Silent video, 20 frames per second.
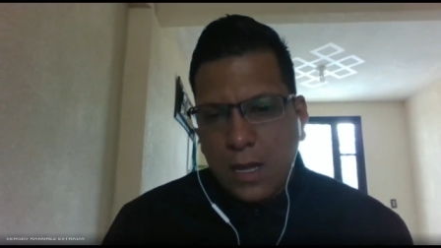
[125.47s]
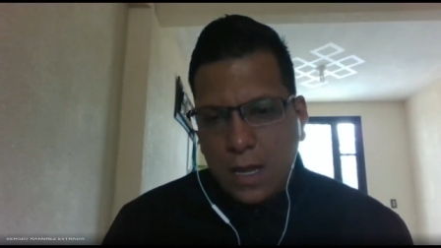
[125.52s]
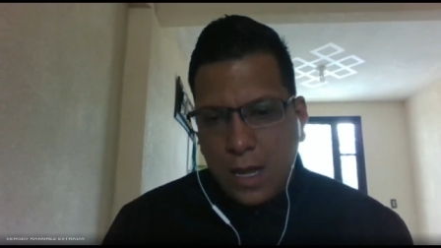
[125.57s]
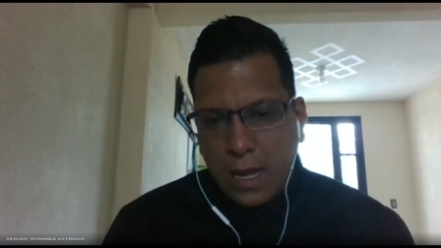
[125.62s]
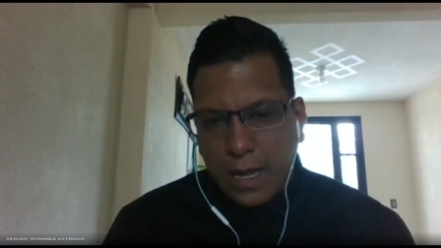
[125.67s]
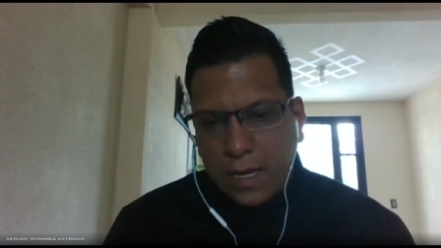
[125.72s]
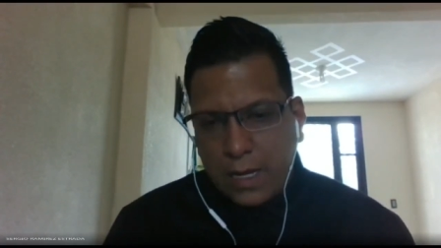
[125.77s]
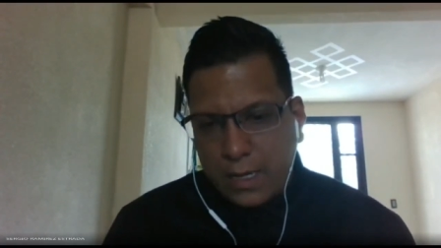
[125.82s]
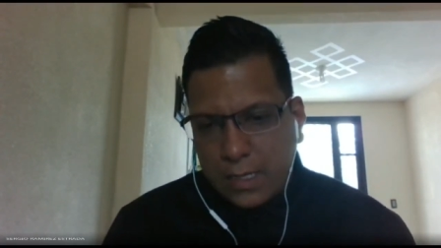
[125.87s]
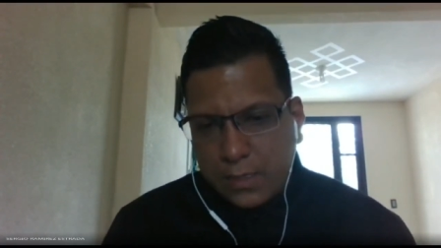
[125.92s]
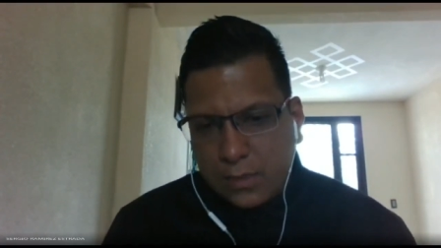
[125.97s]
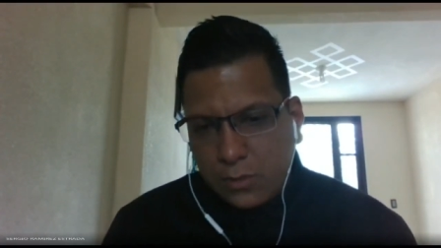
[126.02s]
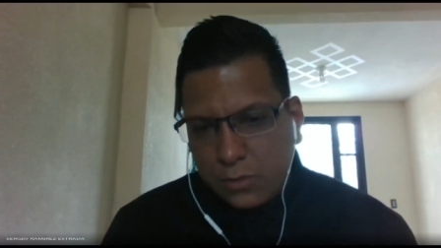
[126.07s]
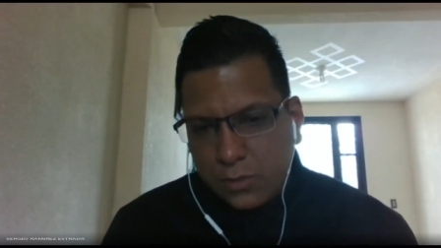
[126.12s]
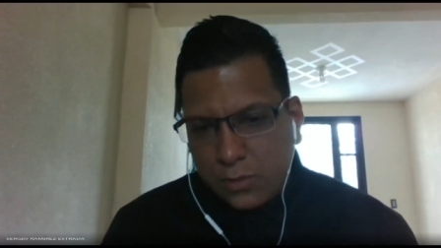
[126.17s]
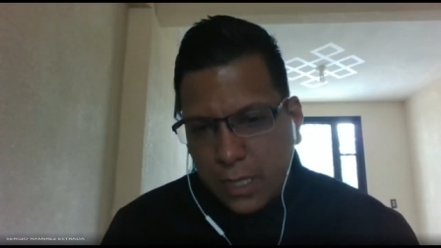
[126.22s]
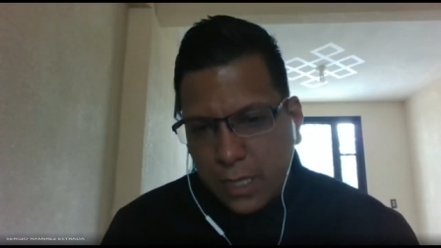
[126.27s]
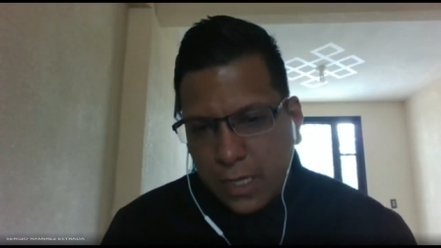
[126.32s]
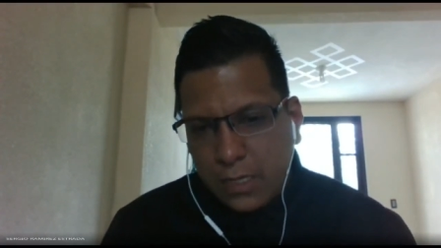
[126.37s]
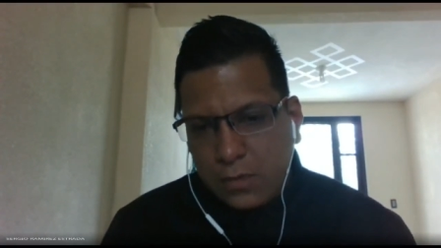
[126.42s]
Le
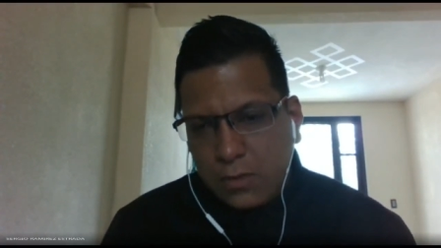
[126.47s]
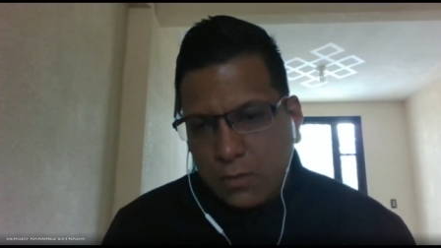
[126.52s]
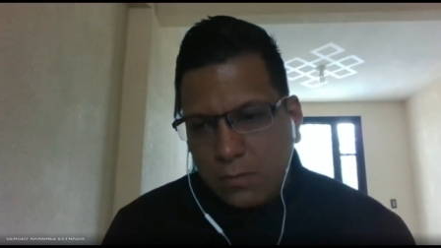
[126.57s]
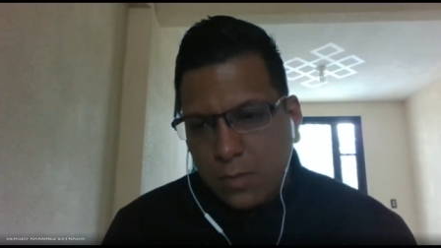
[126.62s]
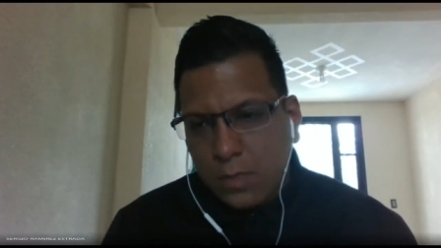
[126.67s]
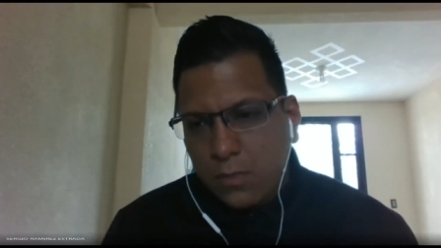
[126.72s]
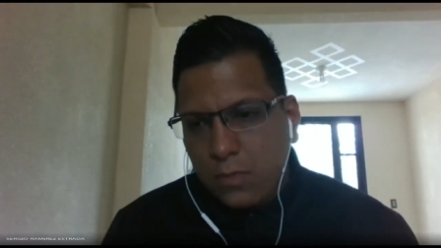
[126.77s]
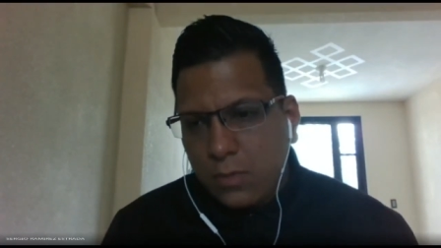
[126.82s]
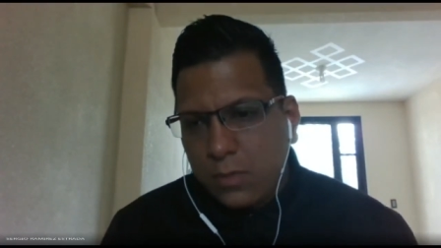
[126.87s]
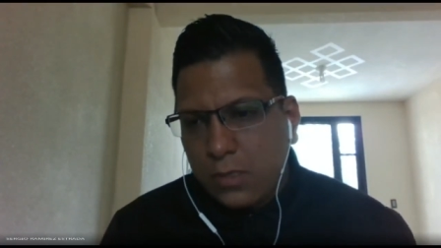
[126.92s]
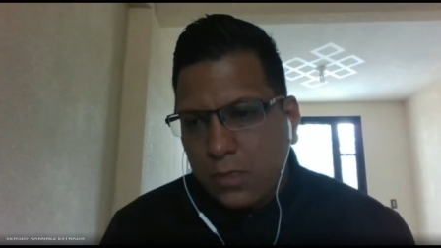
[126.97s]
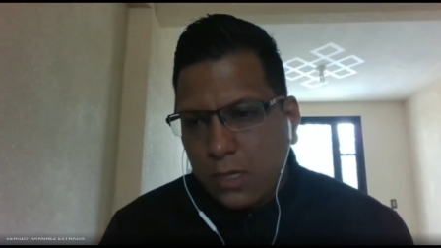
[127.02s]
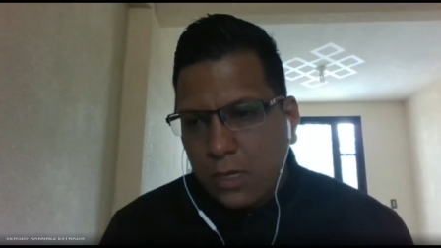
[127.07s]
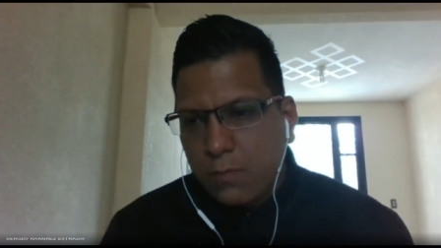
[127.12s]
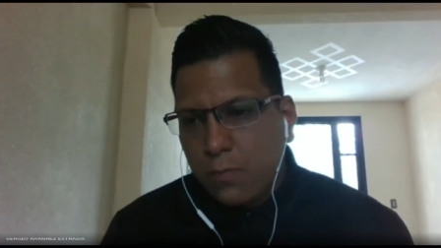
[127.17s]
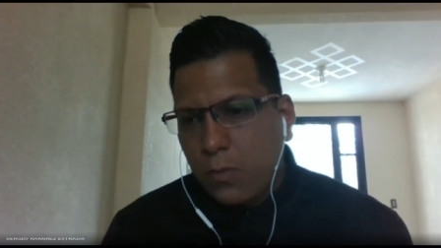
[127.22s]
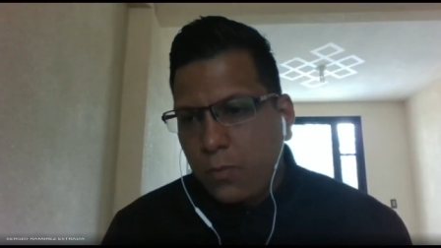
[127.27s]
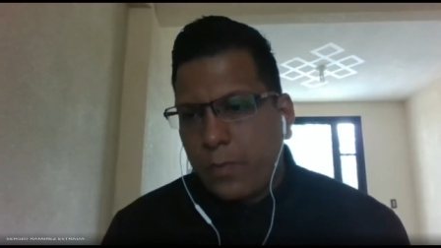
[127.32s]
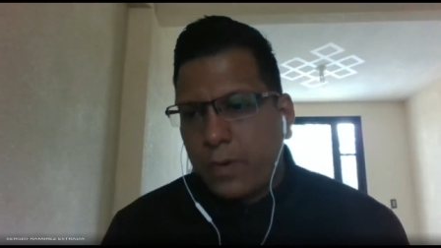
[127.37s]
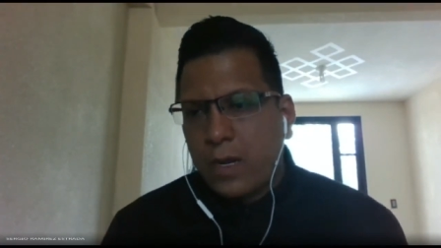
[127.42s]
agradezco se hayan tomado el
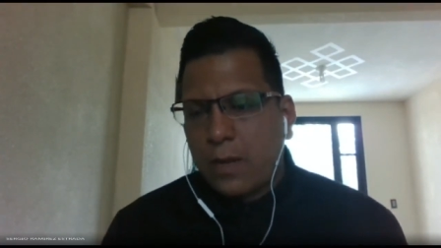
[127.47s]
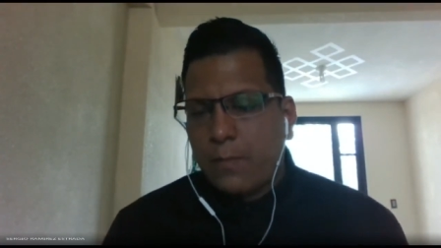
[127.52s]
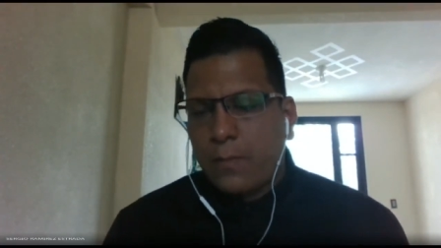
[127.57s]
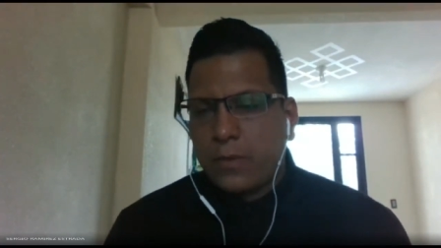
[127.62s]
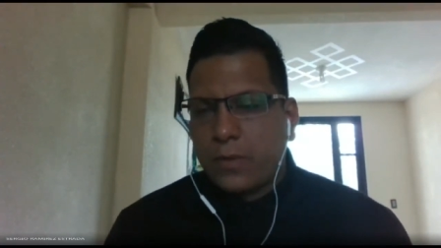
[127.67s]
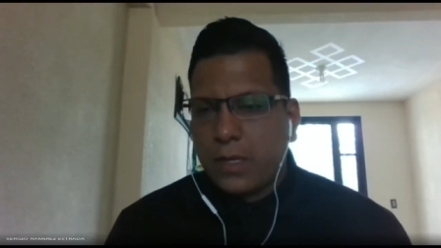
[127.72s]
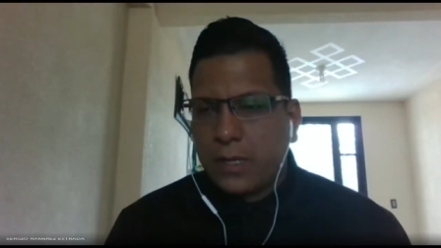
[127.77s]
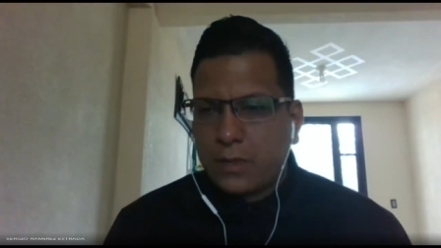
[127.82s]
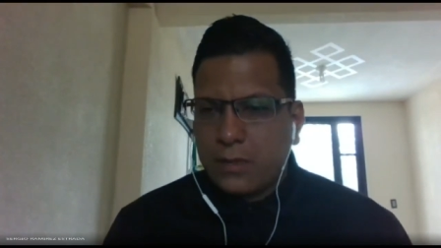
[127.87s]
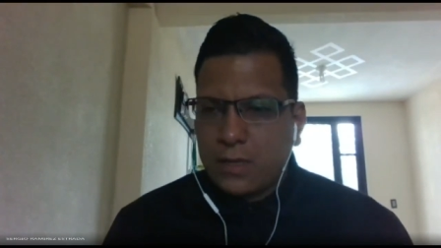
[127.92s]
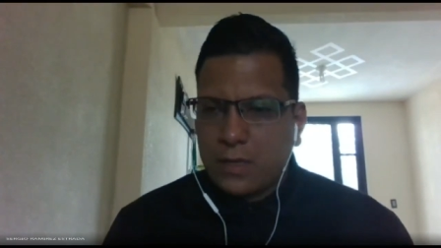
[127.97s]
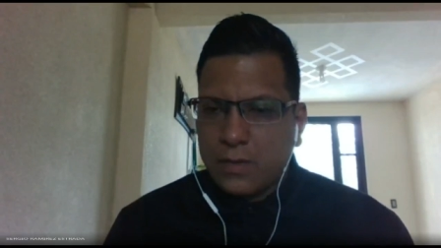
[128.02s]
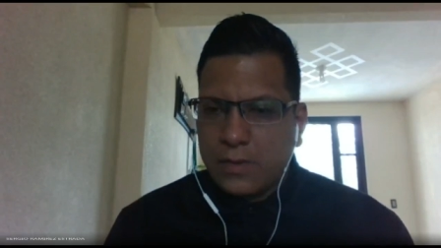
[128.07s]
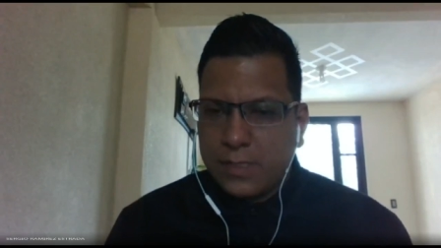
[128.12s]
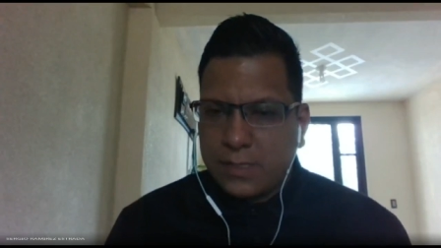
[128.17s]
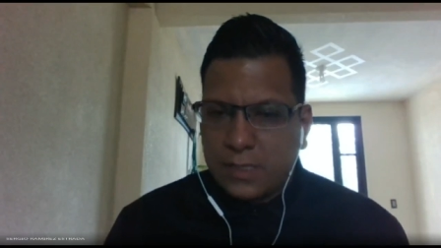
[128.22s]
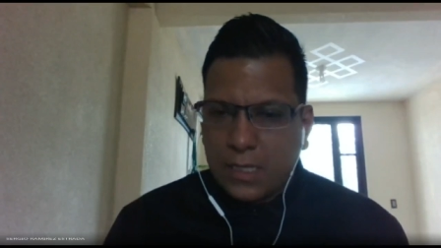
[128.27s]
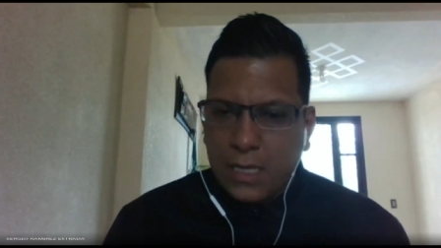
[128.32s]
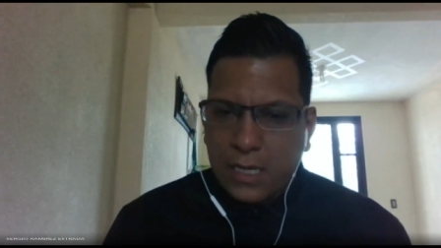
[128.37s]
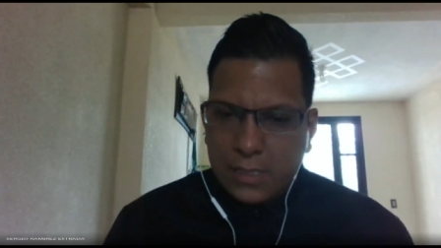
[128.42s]
tiempo para poder
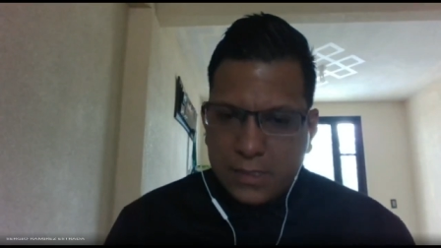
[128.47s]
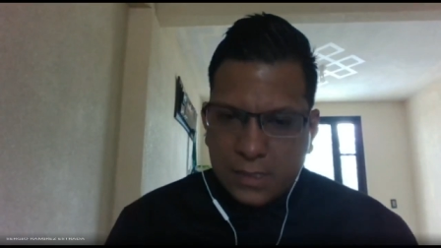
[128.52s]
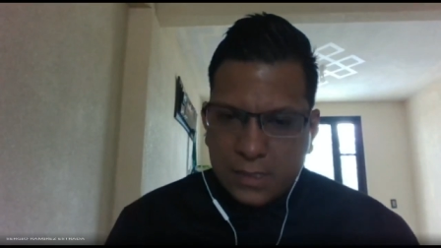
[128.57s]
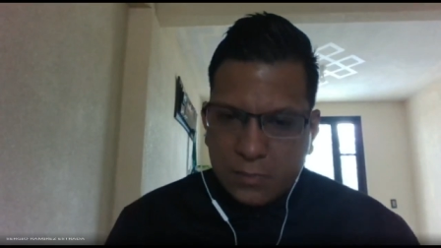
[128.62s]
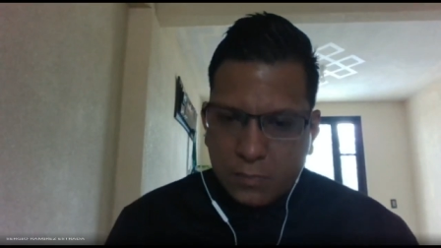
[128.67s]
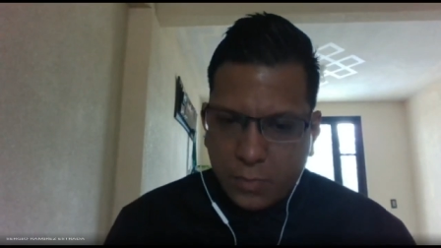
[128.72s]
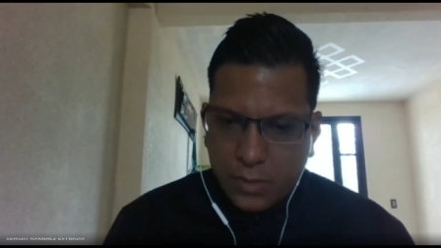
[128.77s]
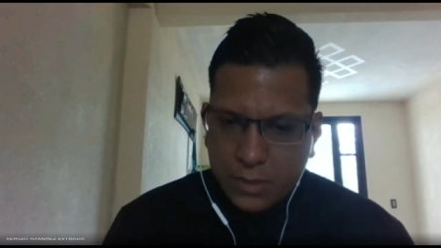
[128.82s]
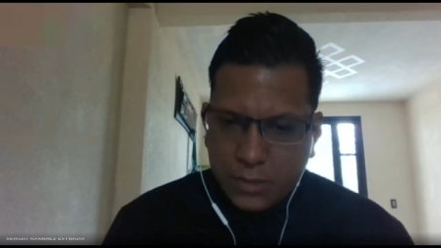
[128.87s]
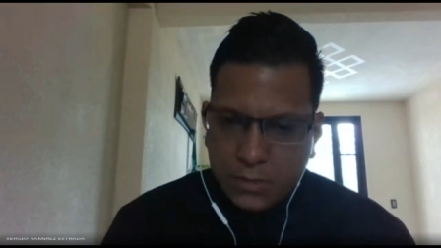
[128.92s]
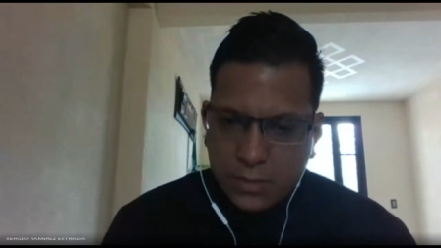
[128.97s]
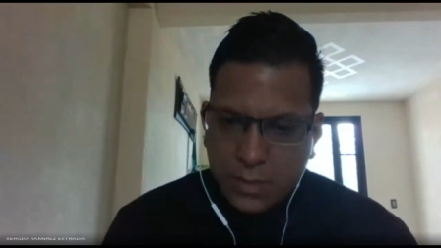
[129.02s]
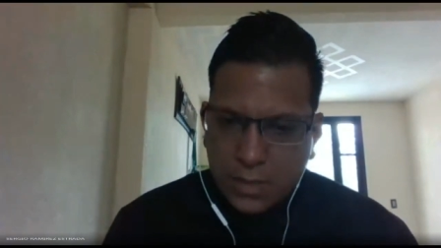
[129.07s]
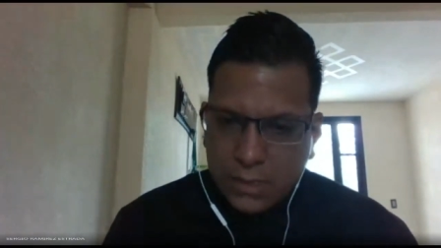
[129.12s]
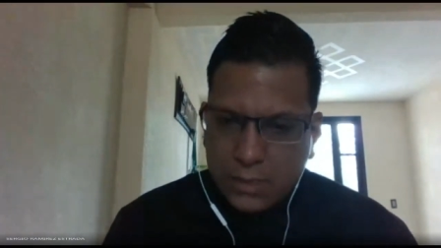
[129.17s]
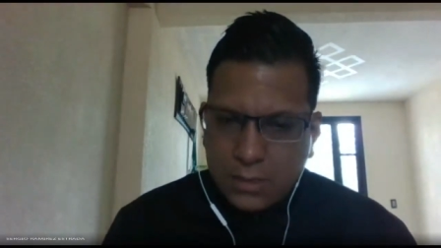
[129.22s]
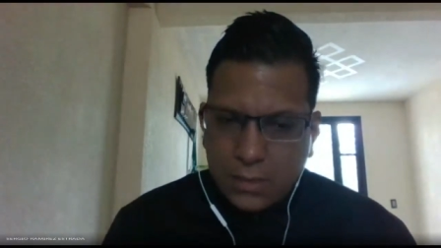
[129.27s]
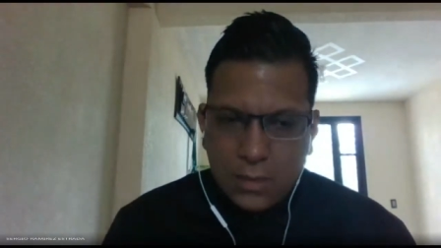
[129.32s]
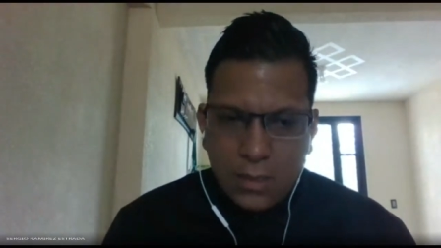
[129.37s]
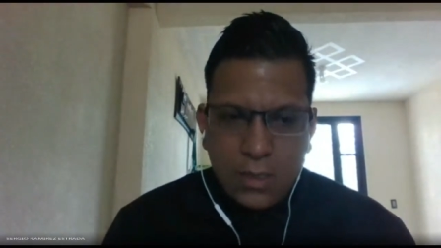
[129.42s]
entrevistar a estas
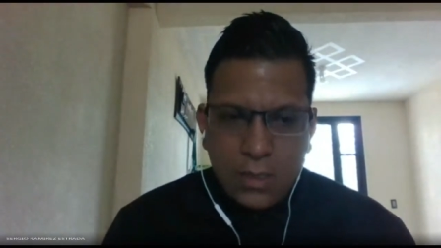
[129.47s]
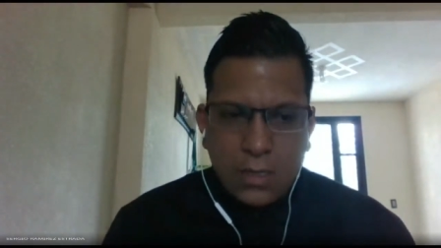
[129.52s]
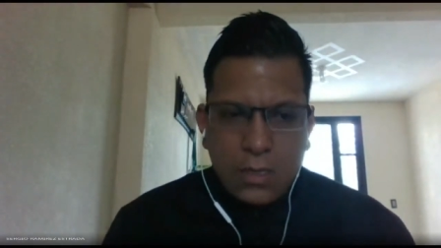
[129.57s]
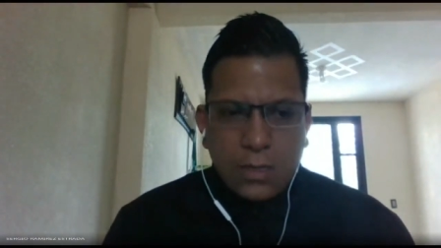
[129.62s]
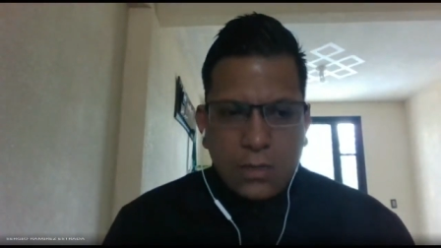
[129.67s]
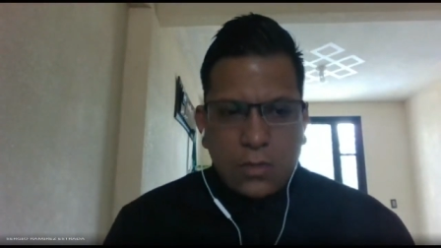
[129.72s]
personas.